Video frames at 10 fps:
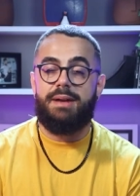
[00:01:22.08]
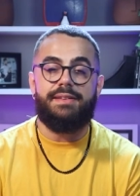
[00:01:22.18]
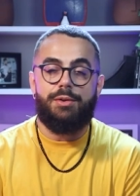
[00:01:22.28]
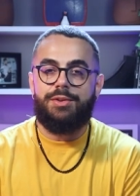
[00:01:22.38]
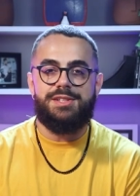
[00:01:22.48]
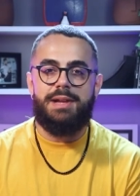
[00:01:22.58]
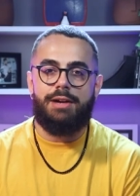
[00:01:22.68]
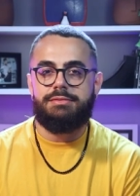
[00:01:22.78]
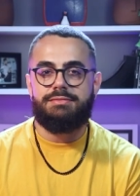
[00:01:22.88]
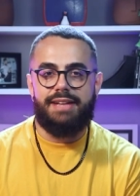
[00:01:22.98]
perdeu 2
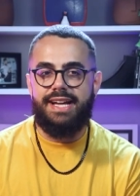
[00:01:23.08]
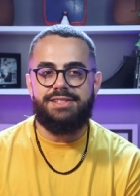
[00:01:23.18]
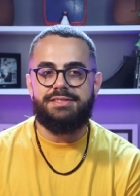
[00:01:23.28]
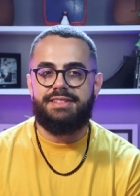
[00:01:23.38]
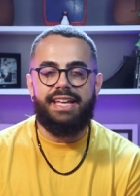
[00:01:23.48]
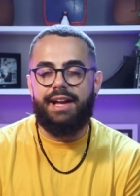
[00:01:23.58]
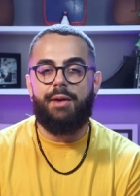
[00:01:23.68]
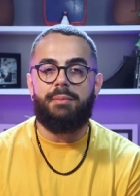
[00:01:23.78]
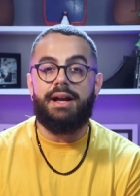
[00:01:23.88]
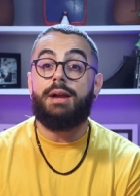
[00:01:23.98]
milhões. É isso. Ninguém quer
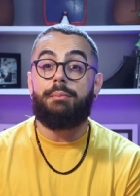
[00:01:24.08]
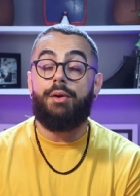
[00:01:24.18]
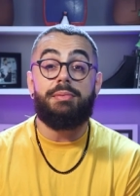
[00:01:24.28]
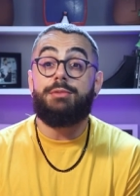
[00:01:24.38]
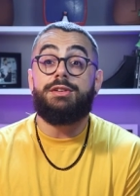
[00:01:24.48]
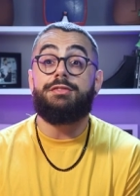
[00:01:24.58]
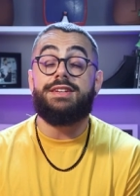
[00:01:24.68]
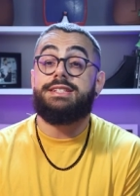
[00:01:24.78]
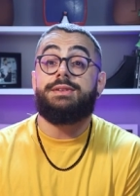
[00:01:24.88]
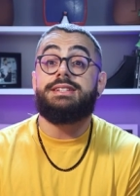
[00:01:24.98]
comprar aquela porra, porque não tem o que
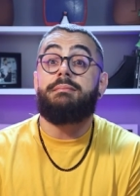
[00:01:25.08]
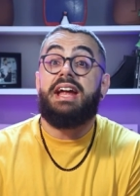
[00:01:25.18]
fazer com essa